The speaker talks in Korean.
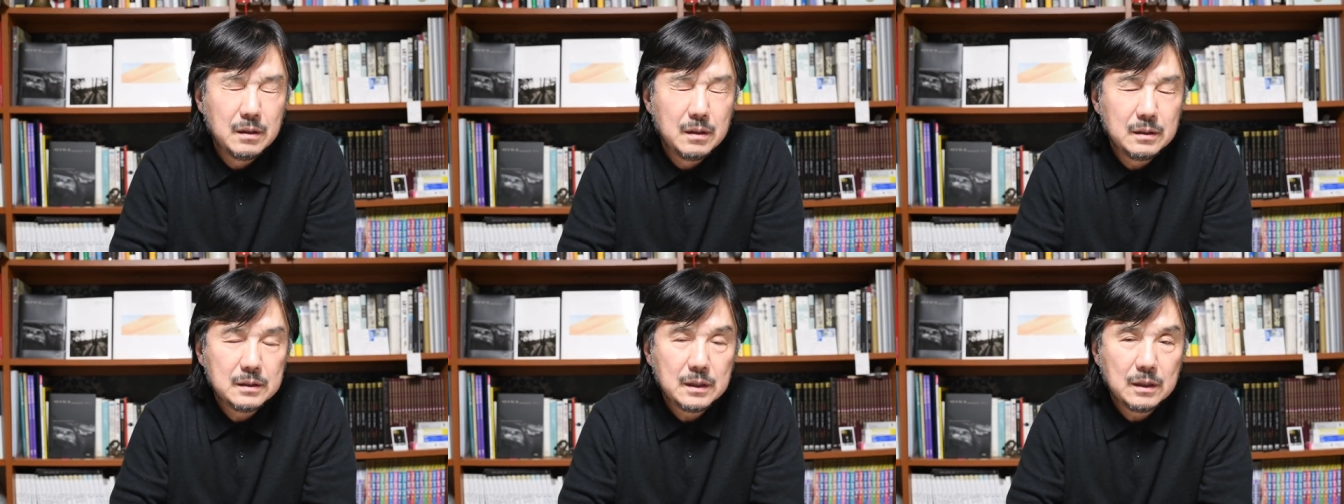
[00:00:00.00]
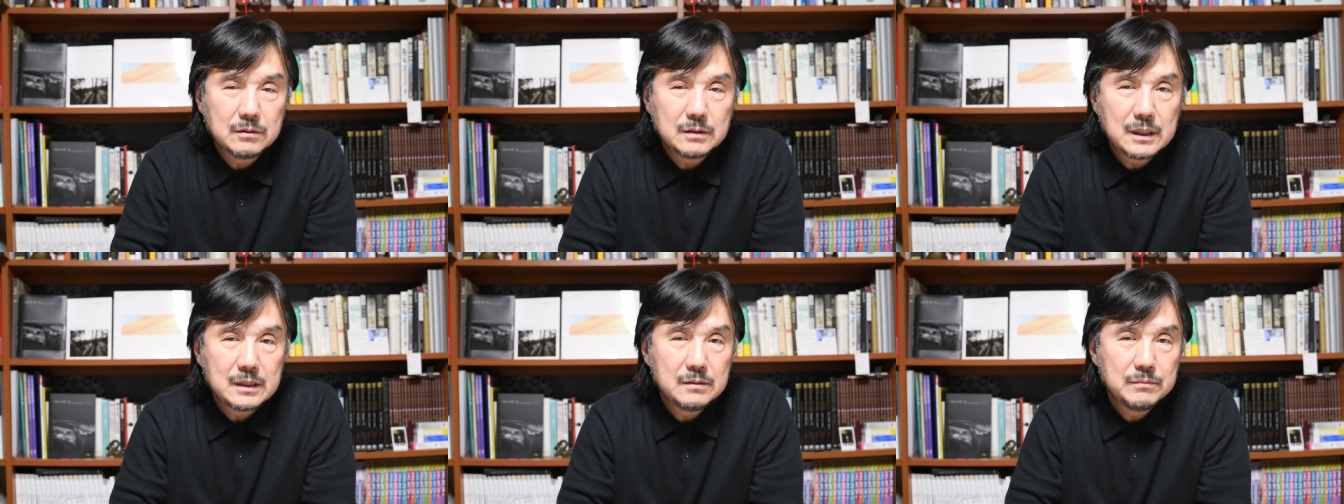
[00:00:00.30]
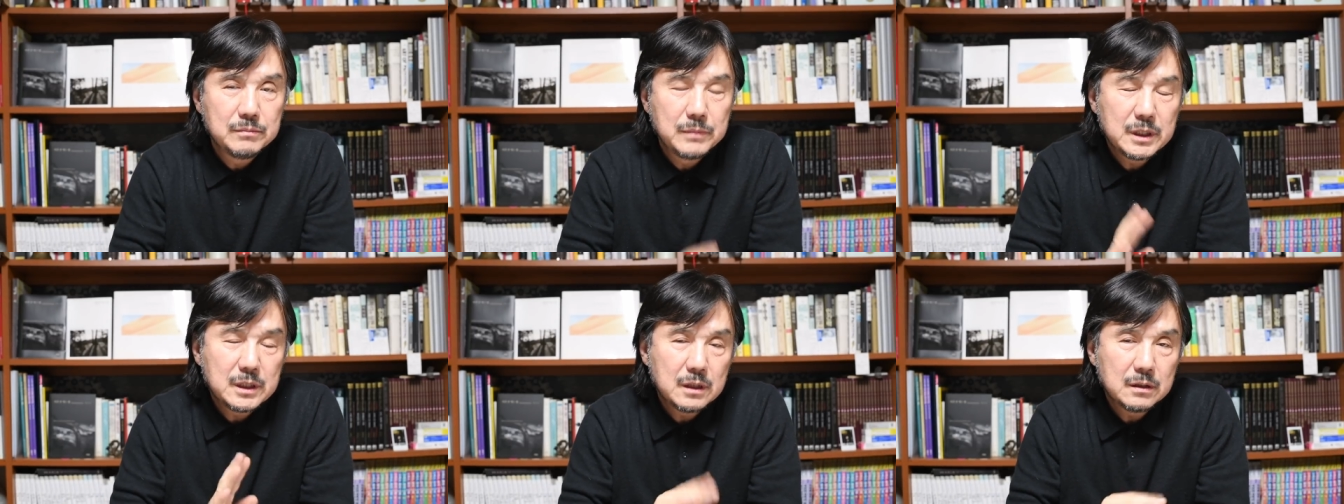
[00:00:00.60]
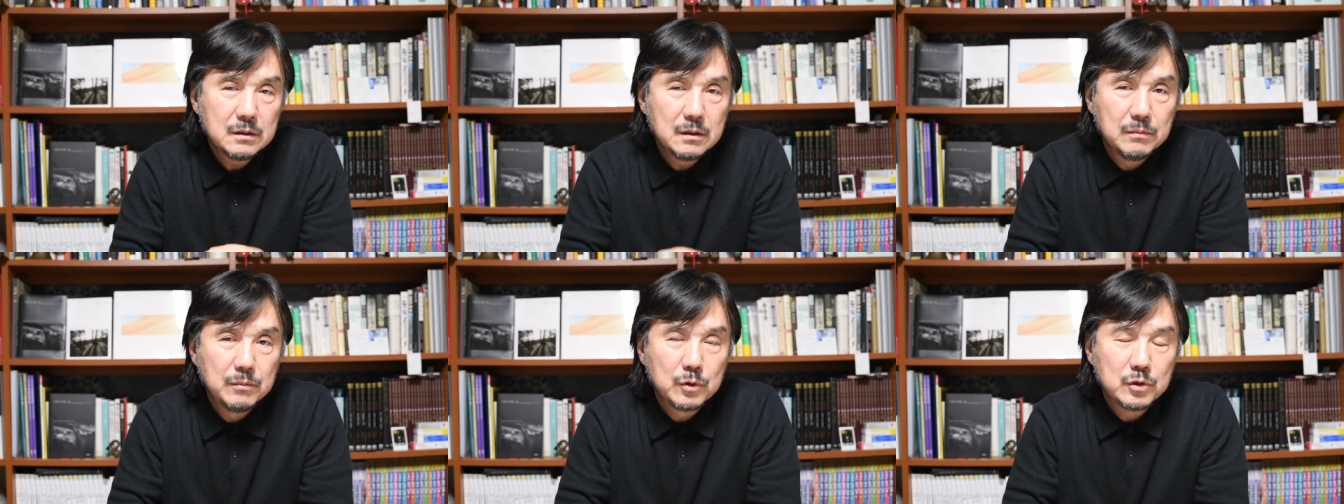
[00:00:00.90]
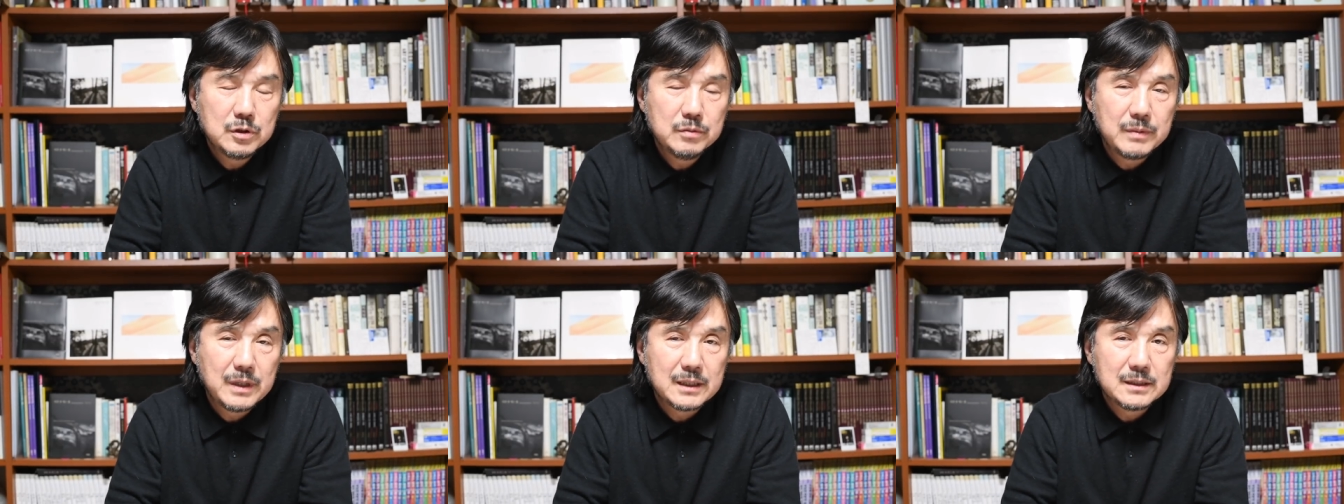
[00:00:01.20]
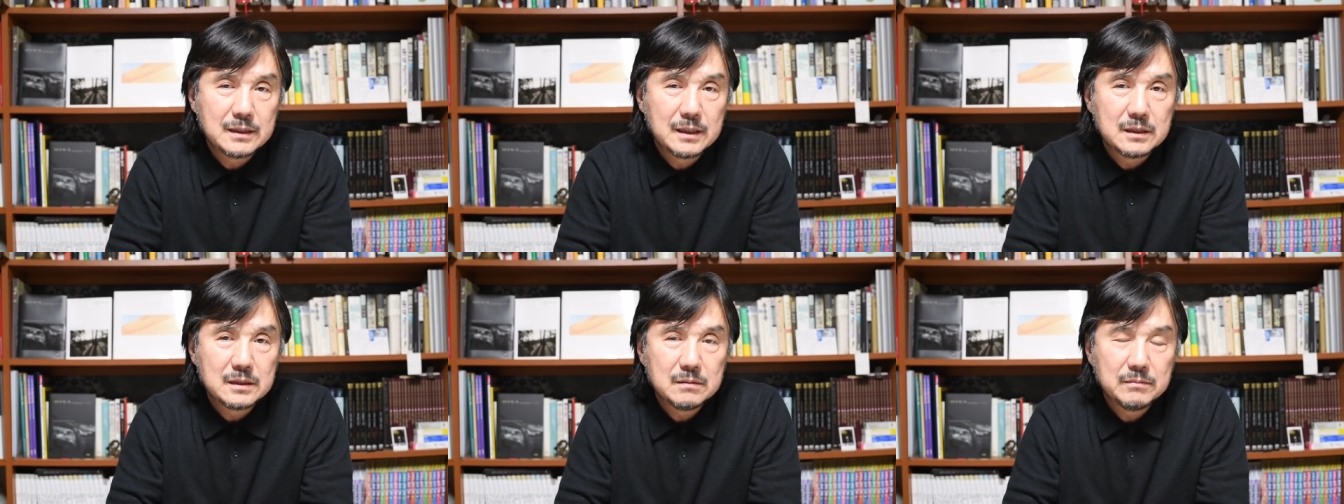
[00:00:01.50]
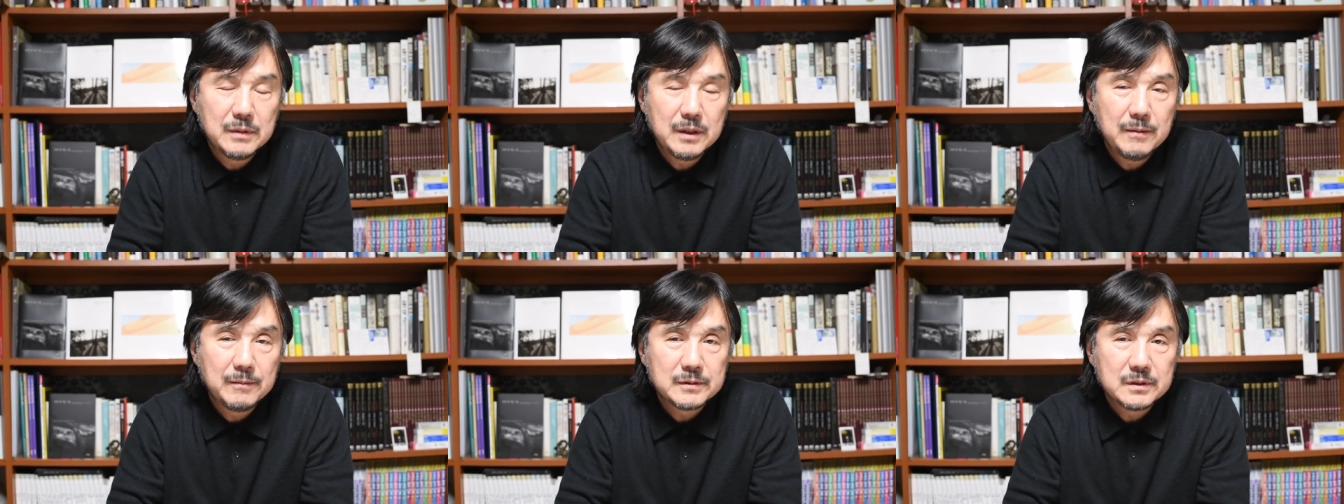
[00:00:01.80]
이따가 사진 몇 장 더 보시면
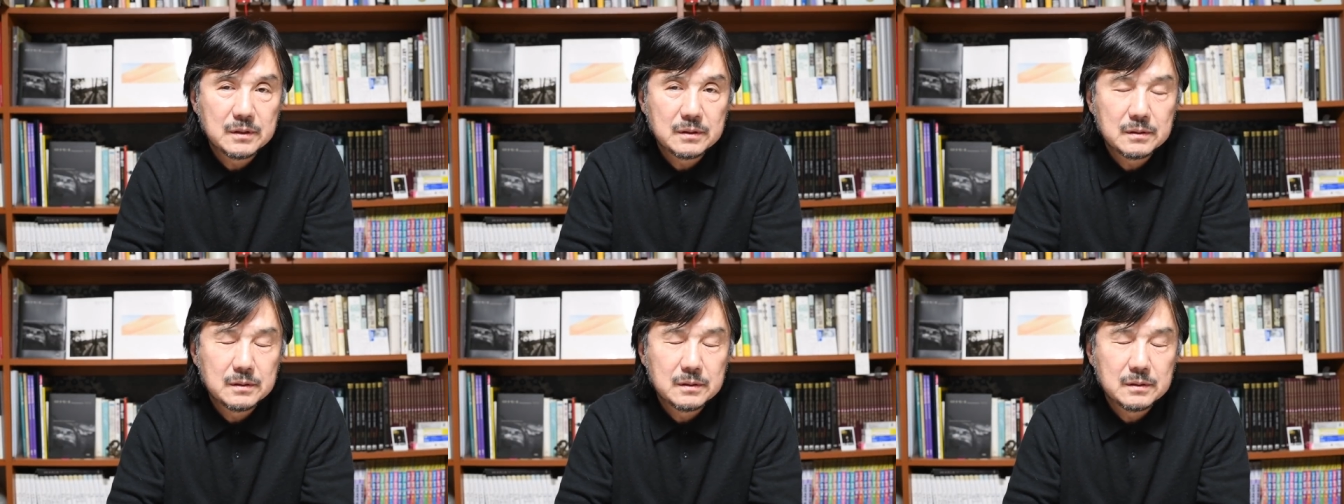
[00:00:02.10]
아시겠지만